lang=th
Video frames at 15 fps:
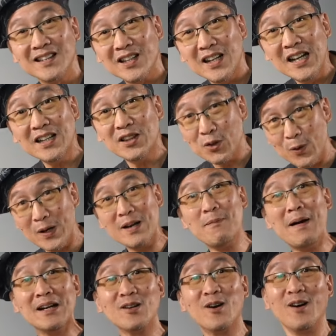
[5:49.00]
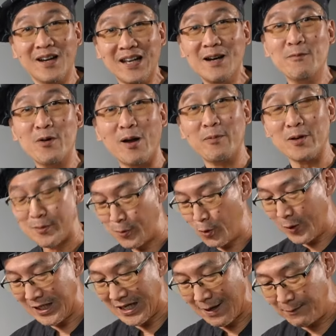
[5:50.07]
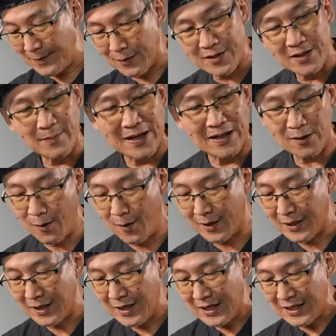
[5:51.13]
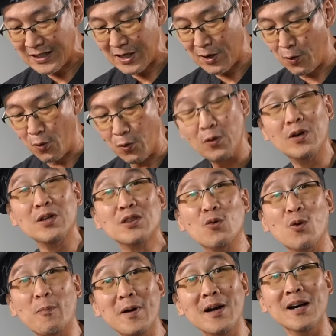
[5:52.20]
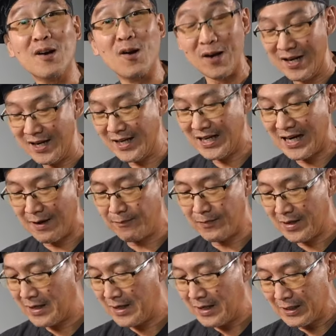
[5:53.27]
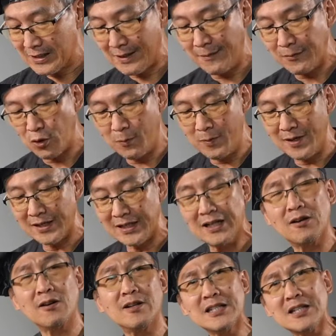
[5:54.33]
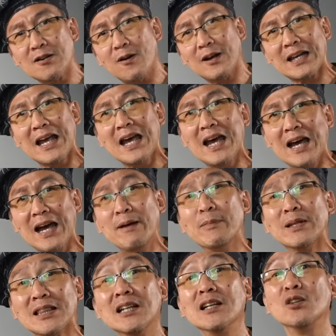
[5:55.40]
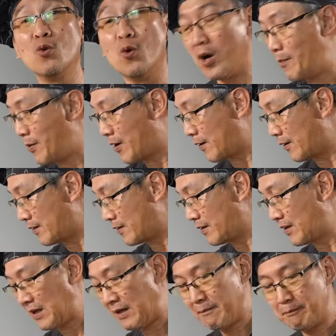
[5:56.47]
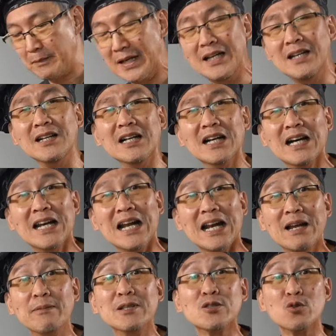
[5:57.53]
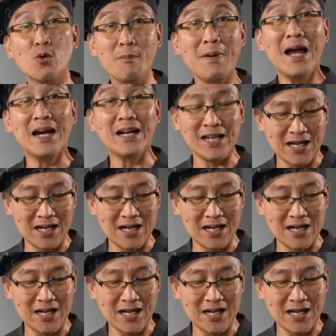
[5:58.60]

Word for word: ตอนนี้ตัวน้ำมันก็เริ่มร้อนพอสมควรนะครับเราจะมาทอดเจ้าตัวเผือกก่อนเลยนะครับสำหรับตัวเผือกเนี่ยเราก็จะทอดแค่ให้มันตึงตัวก็พอไม่ได้ถึงกับขนาดให้มันสุกมาก